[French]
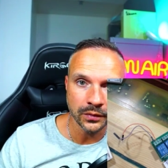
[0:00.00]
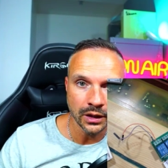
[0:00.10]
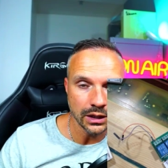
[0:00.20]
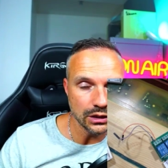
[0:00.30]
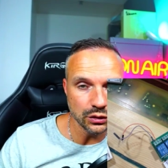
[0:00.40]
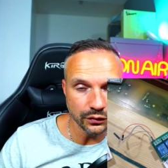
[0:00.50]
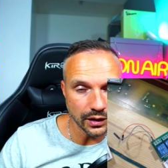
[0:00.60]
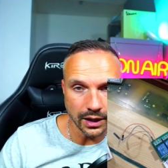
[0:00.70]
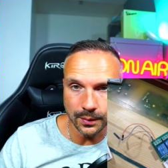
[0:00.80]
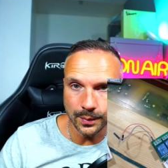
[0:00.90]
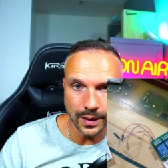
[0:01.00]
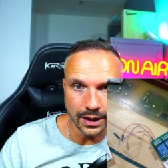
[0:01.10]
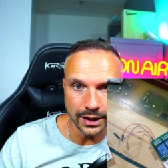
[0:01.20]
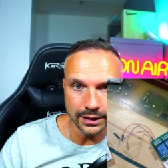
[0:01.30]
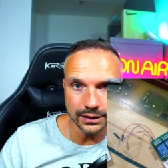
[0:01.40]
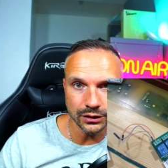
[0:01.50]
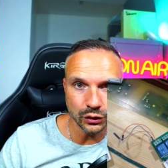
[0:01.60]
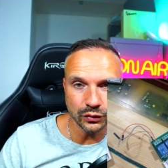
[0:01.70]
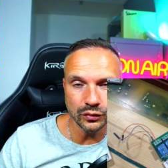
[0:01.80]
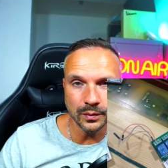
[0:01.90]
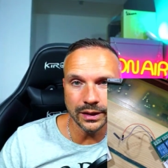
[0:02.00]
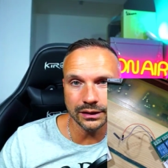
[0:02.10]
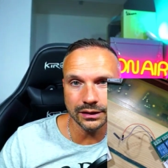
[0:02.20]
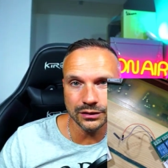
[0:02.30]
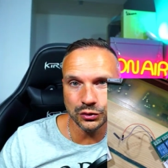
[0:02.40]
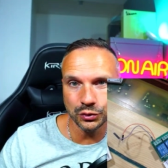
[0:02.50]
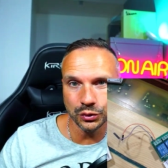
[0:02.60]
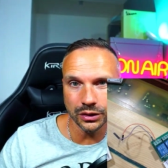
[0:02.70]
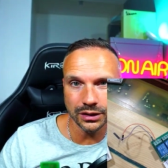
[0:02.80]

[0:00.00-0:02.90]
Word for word: il suffira pareil de vous mettre sur